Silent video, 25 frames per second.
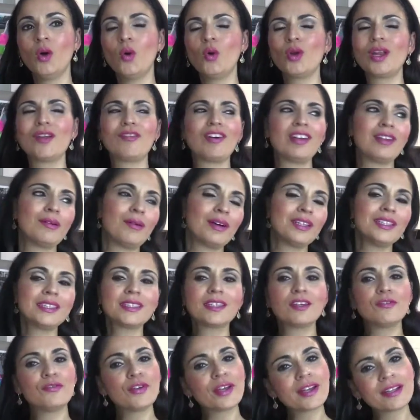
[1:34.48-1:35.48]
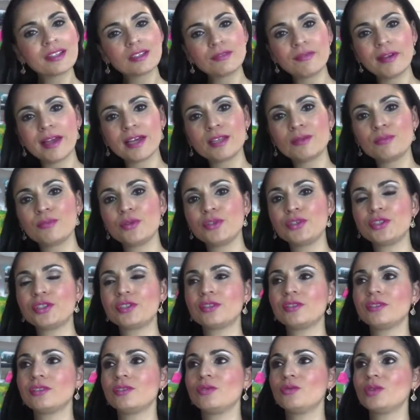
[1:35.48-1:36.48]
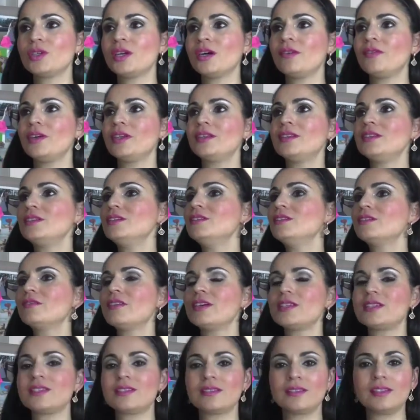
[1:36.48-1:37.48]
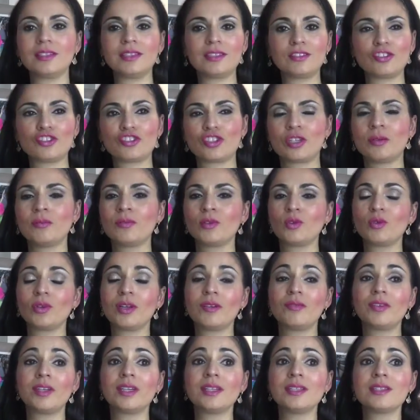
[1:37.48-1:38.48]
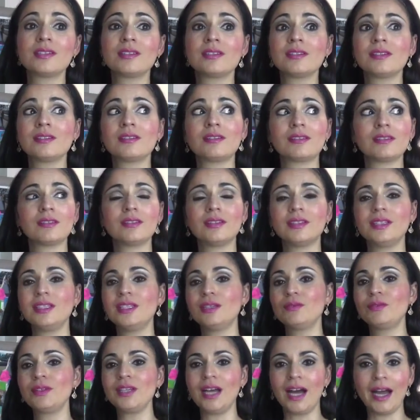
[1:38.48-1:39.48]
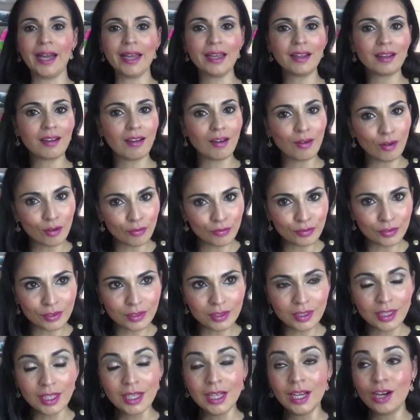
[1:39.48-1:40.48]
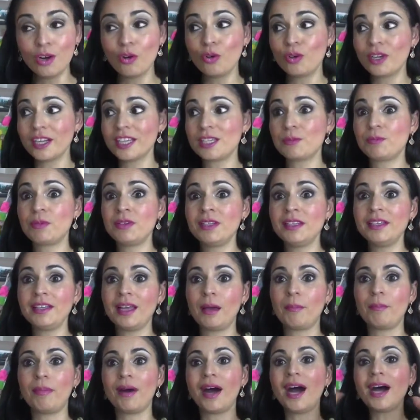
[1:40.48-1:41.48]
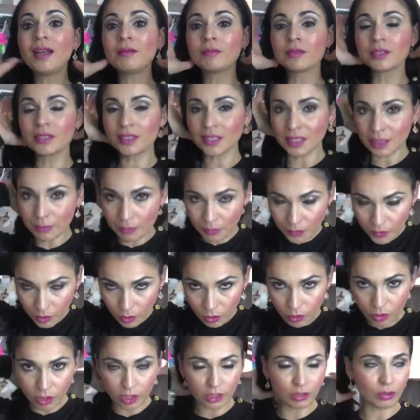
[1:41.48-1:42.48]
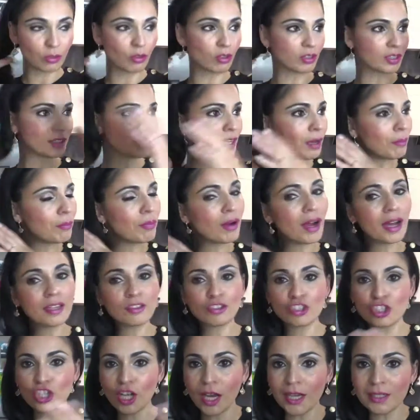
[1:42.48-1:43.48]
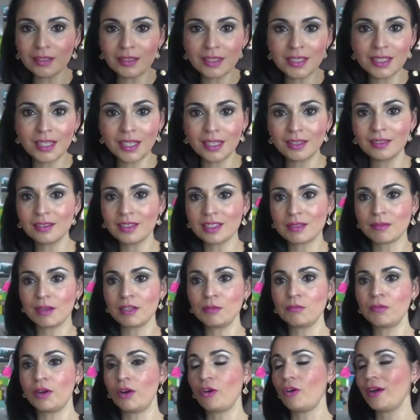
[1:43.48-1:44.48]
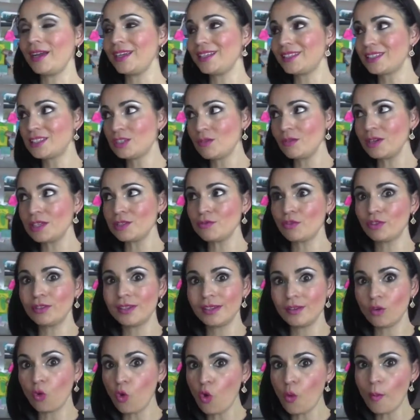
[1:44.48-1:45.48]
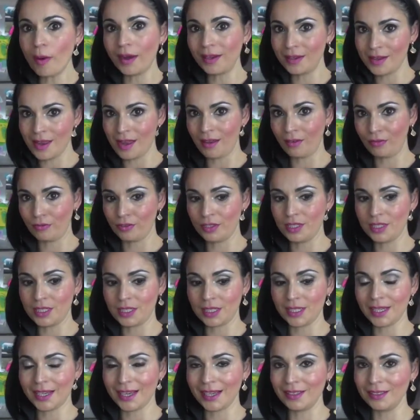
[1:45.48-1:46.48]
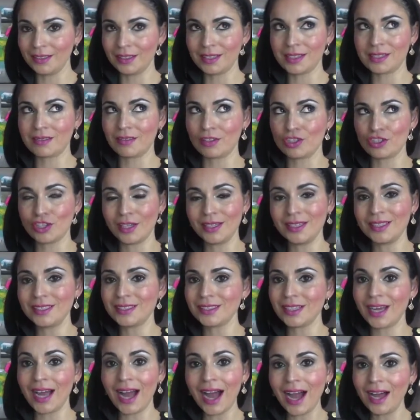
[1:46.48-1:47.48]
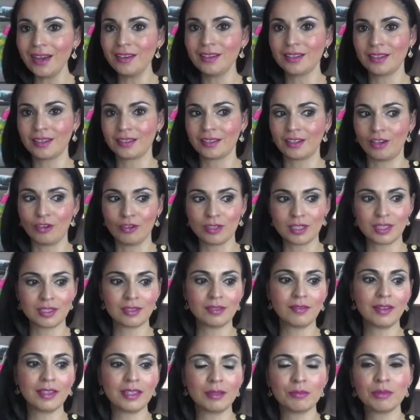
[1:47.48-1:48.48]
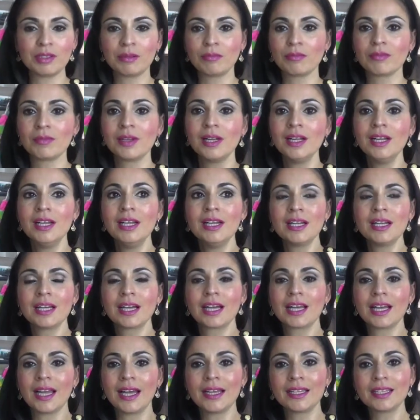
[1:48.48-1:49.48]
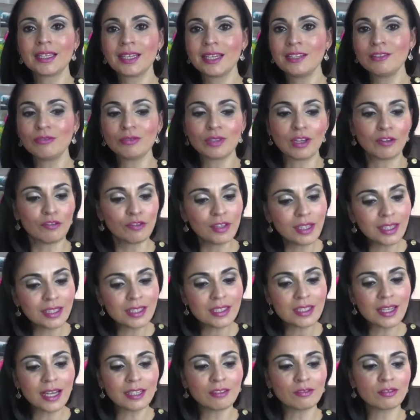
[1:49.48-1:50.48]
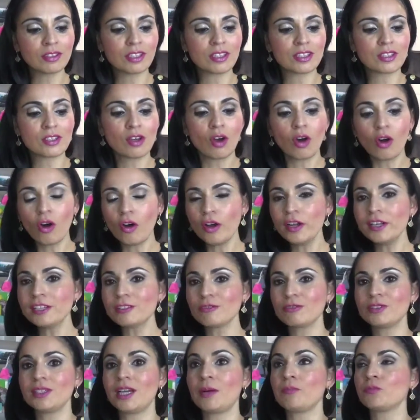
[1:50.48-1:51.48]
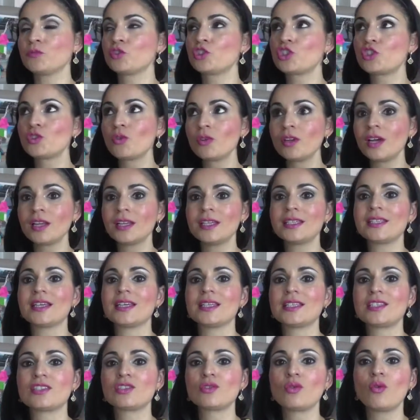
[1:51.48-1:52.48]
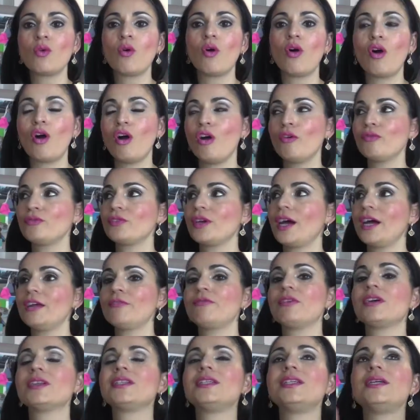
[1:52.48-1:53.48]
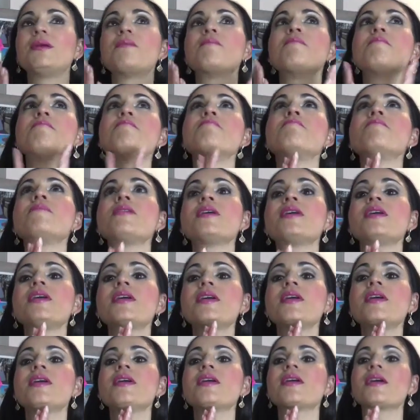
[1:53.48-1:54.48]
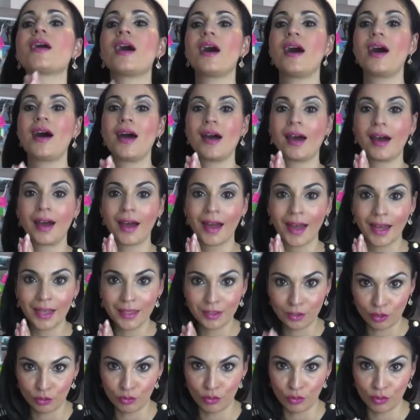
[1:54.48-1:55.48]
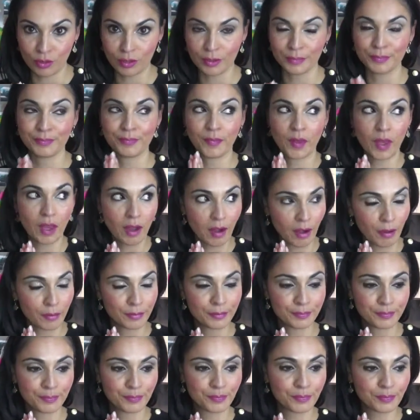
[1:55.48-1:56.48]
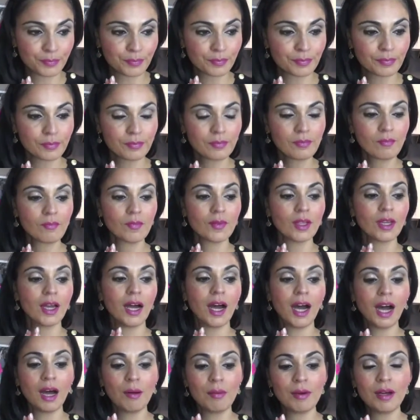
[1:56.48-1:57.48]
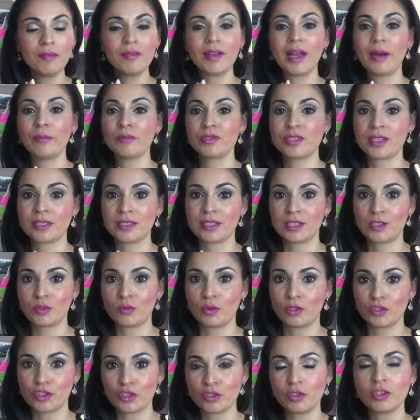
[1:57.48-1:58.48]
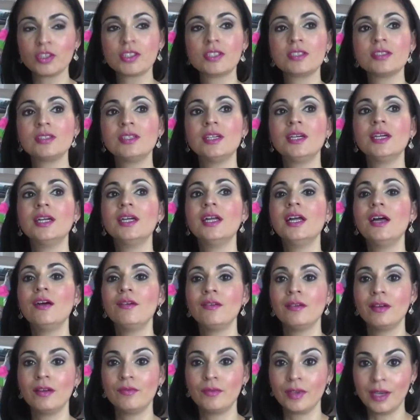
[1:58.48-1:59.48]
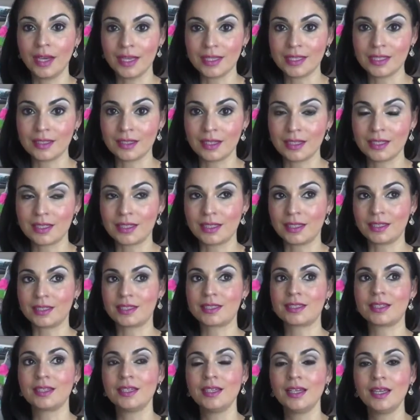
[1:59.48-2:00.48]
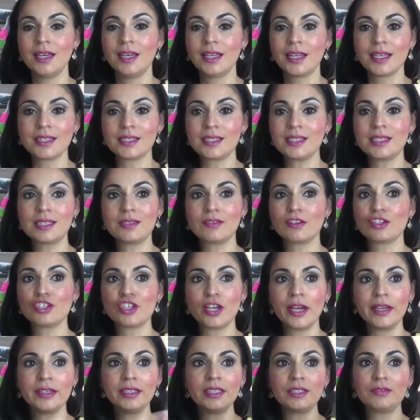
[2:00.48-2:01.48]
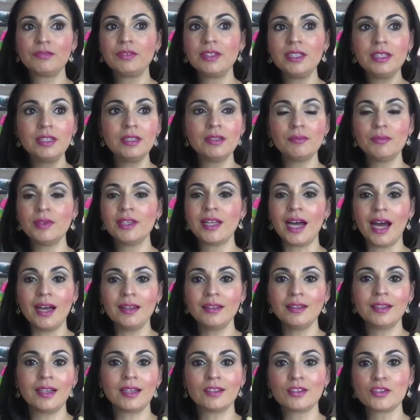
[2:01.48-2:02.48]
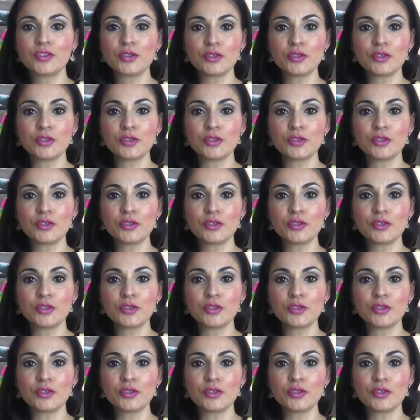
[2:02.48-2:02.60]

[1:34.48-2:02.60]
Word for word: Oder wenn er mal nicht gewickelt werden möchte. Oder wenn irgendwas nicht stimmt. Oder wir sind äh, irgendwie einkaufen. Oder ich bin in der Bahn mit ihm. Oh Gott, oh Gott, in der Bahn ein schreiendes Kind ist manchmal auch echt sowas von obernervig. Ihr kennt das wahrscheinlich alle da draußen, wenn ihr mit dem kleinen Kind unterwegs seid und es heult und ihr habt einen Schnullern, ist das so oft einfach die Mega-Rettung. Ja. Aber wir haben uns jetzt dazu entschlossen, wir lassen das jetzt. Das ist wahrscheinlich wie mit anderen